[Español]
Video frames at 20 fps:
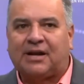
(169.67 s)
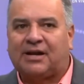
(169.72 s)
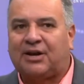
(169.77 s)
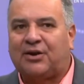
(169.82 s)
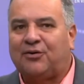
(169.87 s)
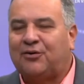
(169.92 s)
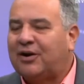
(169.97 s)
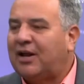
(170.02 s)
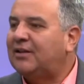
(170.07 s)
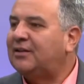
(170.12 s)

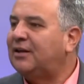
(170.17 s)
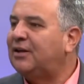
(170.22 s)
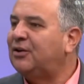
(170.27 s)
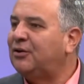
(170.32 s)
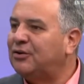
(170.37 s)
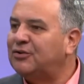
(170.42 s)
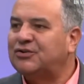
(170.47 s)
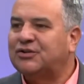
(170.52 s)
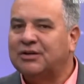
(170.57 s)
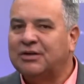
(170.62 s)
Río Grande
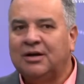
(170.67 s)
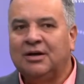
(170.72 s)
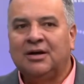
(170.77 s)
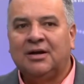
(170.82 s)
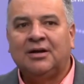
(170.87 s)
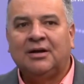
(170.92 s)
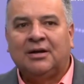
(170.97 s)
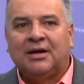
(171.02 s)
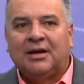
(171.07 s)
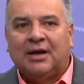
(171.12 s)
2.
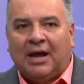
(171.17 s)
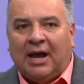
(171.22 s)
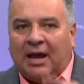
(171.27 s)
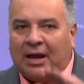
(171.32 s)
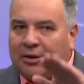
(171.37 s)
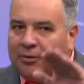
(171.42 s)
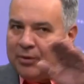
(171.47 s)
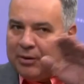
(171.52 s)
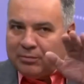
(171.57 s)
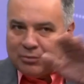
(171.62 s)

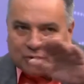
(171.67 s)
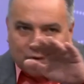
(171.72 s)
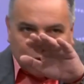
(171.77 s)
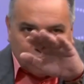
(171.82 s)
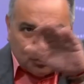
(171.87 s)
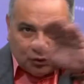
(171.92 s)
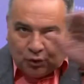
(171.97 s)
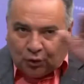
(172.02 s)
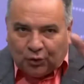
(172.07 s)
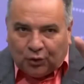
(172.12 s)
Ahí vemos
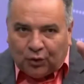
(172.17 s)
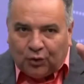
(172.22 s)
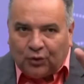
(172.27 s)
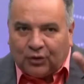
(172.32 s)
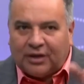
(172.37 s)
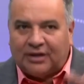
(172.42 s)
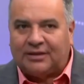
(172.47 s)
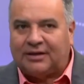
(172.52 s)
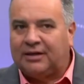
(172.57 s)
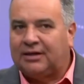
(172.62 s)
todo lo
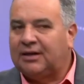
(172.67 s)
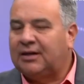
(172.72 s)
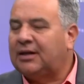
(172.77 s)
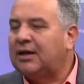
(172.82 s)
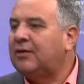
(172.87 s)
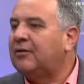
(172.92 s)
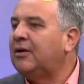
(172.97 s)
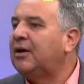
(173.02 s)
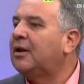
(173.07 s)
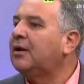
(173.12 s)
que tiene
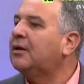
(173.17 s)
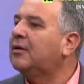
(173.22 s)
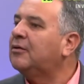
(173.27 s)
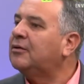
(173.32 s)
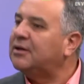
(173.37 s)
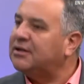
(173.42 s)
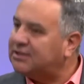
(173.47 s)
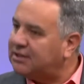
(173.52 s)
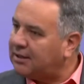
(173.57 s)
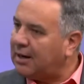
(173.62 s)
que ver
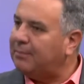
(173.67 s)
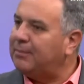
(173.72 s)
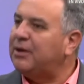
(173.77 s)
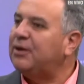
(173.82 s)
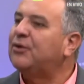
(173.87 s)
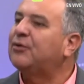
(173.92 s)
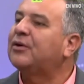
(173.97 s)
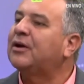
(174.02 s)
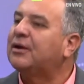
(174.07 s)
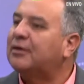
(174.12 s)
con ese
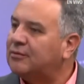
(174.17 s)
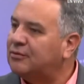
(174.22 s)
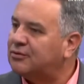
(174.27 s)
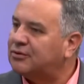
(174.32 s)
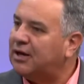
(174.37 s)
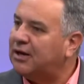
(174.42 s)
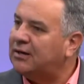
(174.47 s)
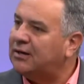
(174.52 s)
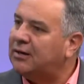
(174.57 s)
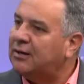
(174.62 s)
camino que
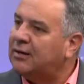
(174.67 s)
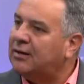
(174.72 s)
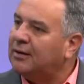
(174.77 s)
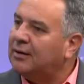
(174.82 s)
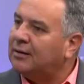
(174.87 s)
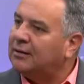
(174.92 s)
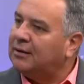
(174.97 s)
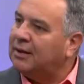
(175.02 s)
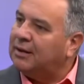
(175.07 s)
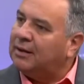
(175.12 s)
cruza
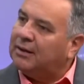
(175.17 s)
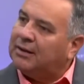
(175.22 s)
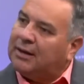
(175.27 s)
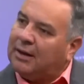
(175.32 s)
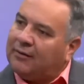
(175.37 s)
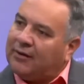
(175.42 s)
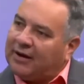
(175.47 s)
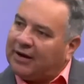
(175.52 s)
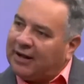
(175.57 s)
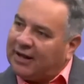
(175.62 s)
de
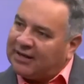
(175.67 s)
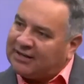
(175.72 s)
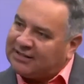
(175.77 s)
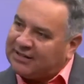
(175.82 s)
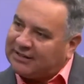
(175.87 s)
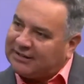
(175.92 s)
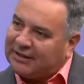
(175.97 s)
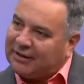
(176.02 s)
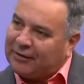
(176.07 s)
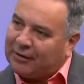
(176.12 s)
la vereda
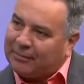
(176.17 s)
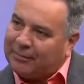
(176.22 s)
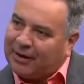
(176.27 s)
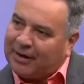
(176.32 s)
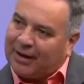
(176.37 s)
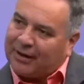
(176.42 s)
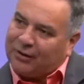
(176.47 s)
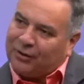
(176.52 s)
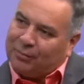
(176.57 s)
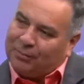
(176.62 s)
Santa
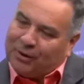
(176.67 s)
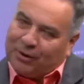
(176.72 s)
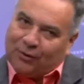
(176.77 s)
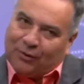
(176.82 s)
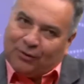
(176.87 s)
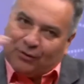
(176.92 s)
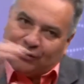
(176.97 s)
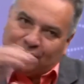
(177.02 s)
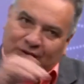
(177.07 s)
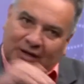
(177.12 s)
Bárbara número
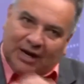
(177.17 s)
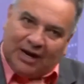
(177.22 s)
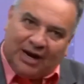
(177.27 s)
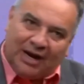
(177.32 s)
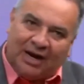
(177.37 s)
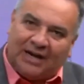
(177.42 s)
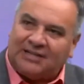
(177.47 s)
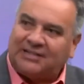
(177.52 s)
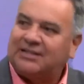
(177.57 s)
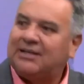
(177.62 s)
2
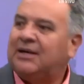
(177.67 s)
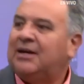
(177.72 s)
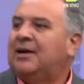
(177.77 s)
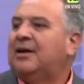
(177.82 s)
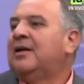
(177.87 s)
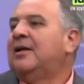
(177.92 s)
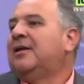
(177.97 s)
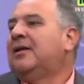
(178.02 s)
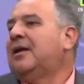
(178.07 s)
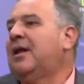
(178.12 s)
hacia
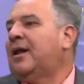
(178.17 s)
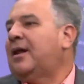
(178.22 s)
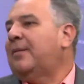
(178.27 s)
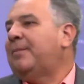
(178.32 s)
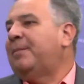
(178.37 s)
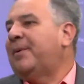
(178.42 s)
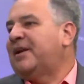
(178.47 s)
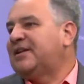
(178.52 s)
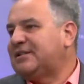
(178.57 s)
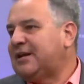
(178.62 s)
la
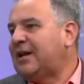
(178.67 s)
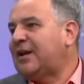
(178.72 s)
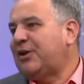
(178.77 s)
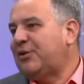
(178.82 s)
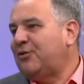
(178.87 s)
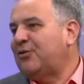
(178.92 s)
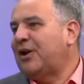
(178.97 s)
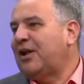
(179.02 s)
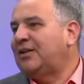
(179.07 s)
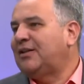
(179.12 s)
represa
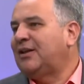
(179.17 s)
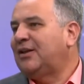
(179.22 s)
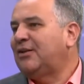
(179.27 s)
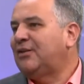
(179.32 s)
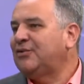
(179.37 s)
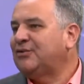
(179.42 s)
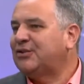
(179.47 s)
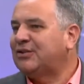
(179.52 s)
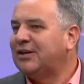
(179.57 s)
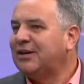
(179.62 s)
Río Grande
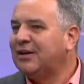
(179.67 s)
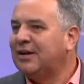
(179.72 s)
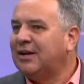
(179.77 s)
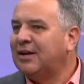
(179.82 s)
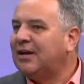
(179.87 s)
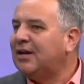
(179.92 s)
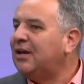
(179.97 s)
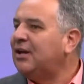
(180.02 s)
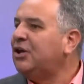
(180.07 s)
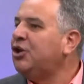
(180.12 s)
2
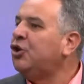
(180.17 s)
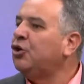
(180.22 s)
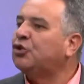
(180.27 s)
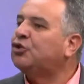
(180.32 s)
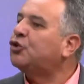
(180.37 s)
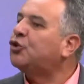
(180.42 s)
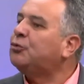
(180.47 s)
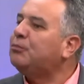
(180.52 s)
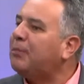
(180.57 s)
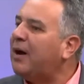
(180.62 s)
y
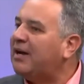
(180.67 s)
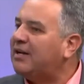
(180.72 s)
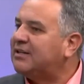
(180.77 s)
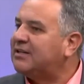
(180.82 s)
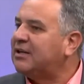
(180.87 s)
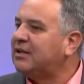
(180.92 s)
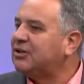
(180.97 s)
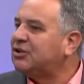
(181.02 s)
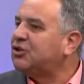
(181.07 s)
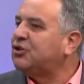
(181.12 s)
otro
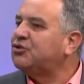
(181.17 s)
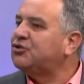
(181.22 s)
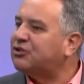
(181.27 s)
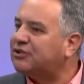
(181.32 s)
más. Son